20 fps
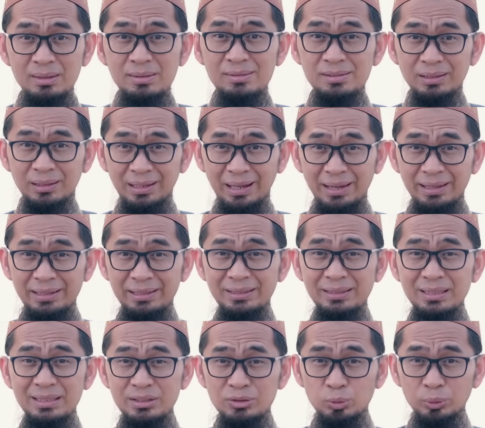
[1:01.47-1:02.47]

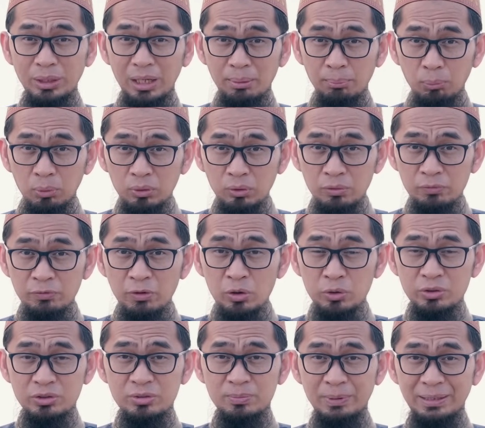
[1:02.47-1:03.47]
selain sudah
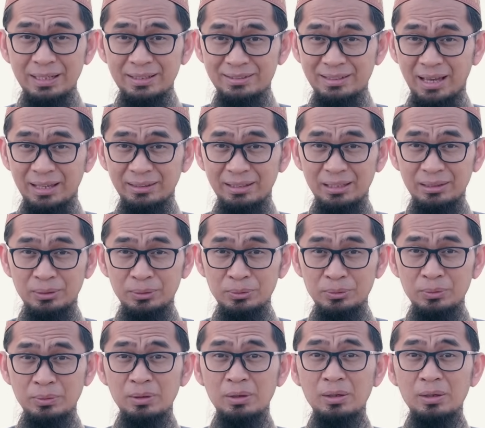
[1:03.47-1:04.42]
monopos pada saat itu